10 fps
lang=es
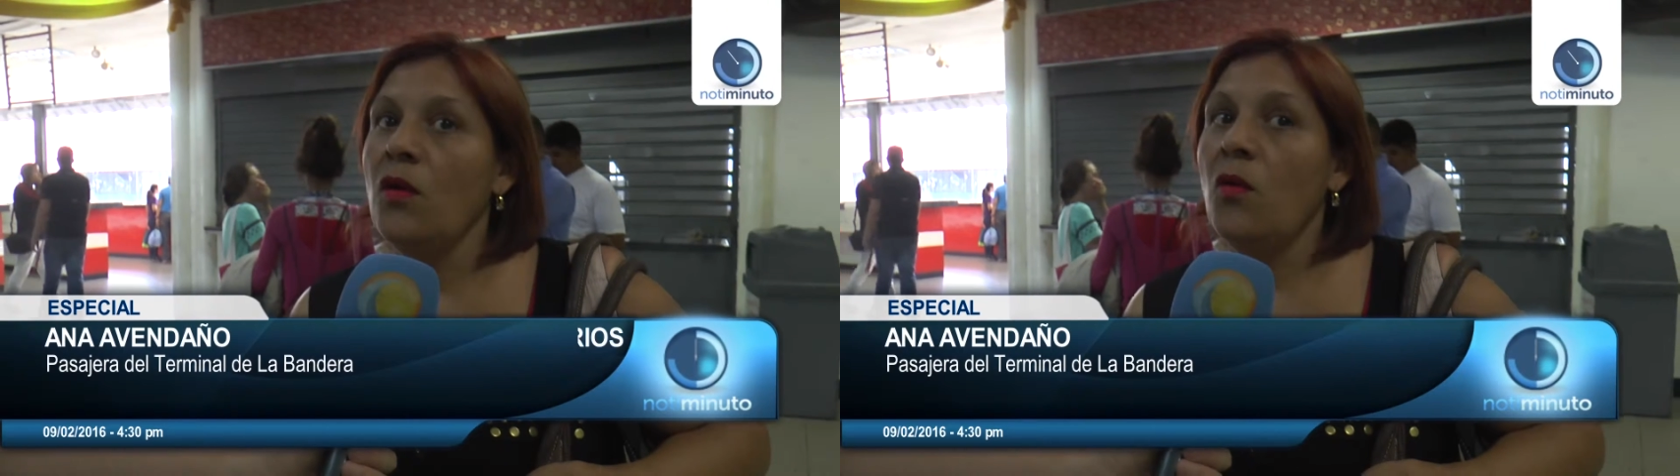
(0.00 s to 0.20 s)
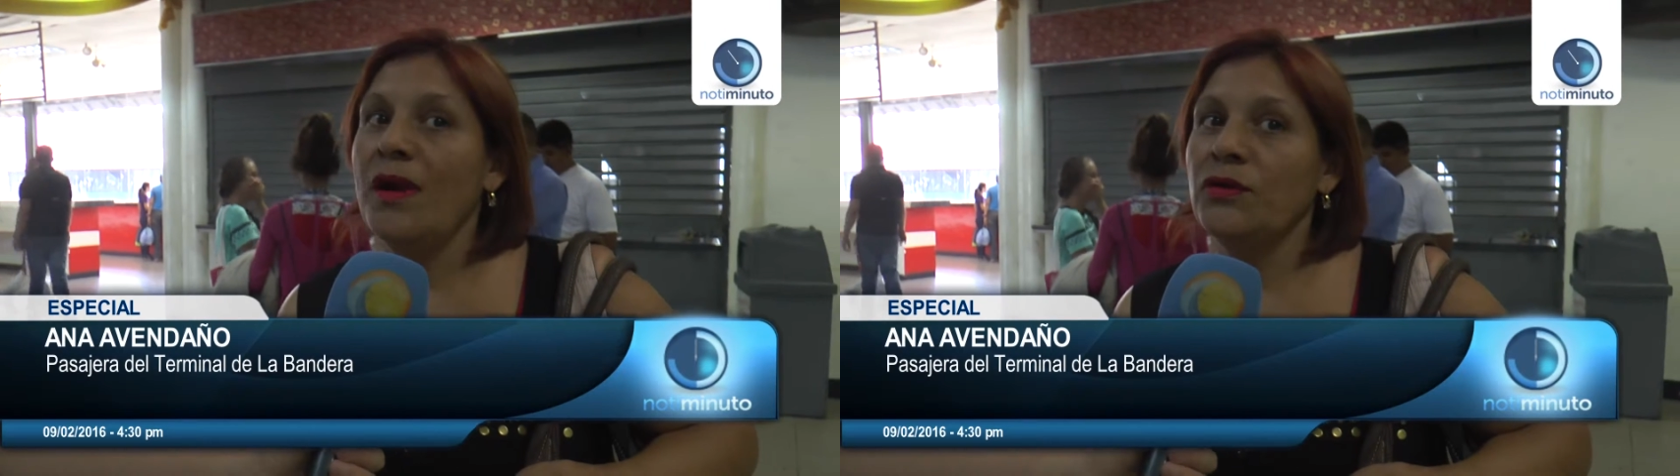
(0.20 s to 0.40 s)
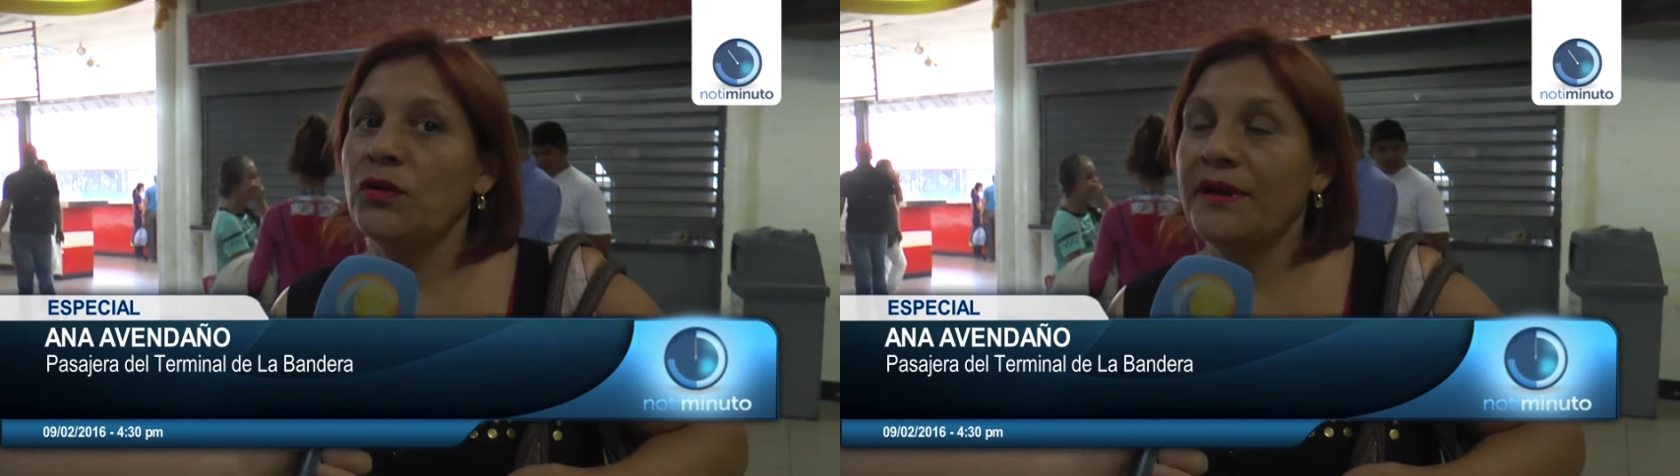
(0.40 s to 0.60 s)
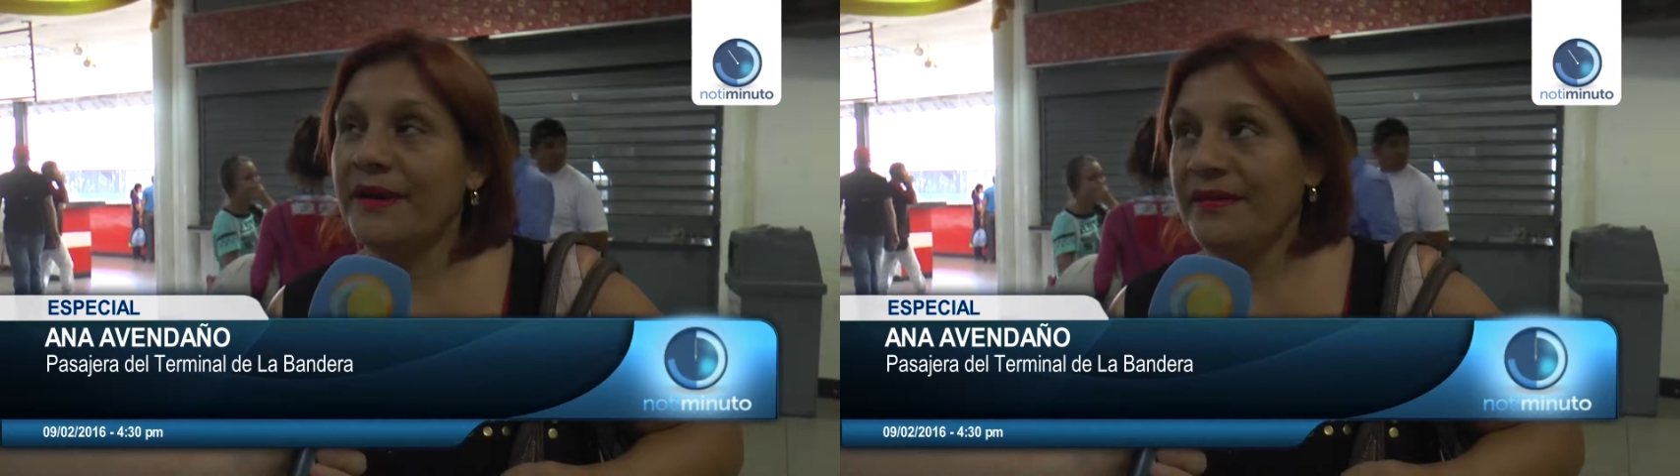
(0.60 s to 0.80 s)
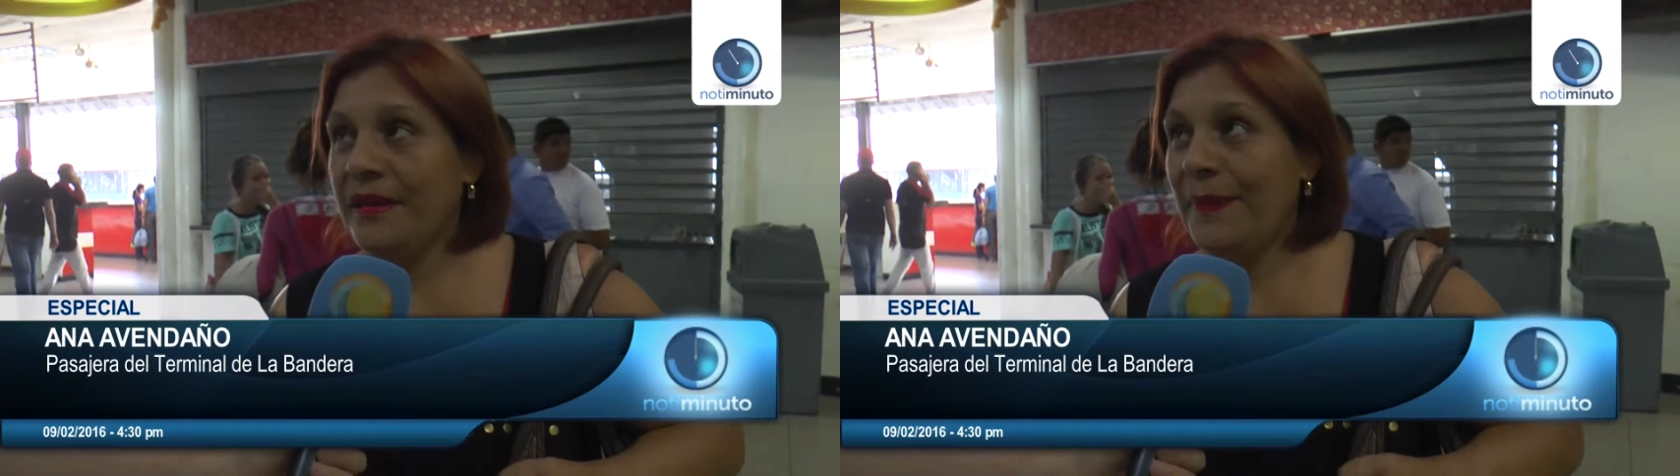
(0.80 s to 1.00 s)
Cuando
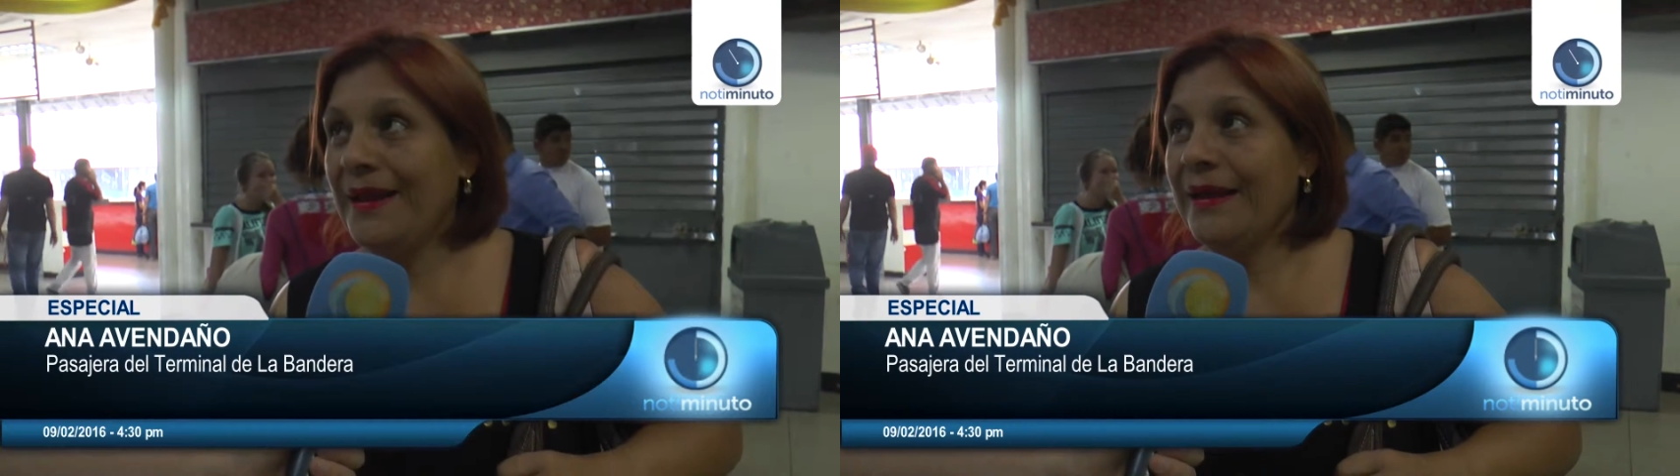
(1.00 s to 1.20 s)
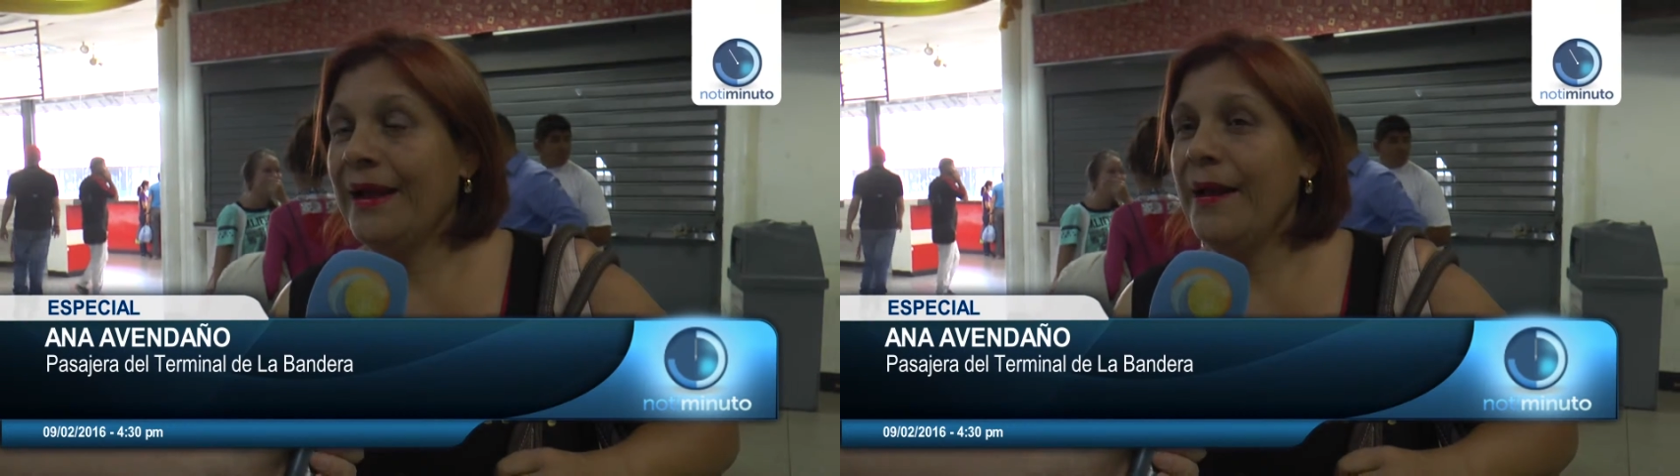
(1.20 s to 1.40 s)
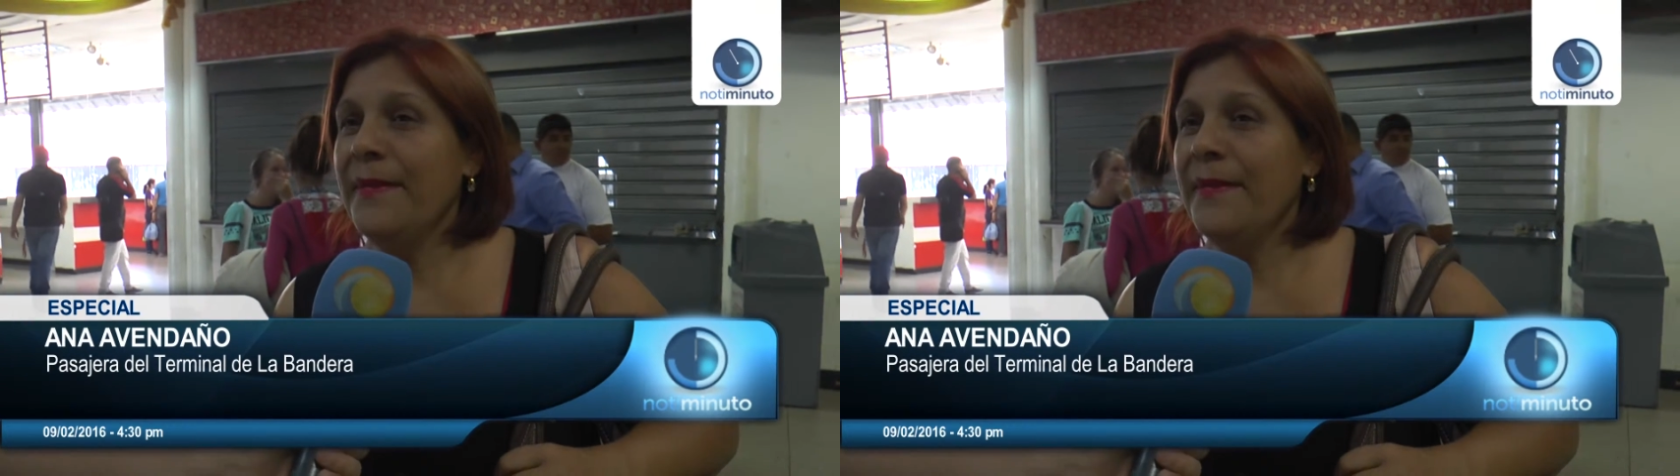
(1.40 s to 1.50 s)
regresé para acá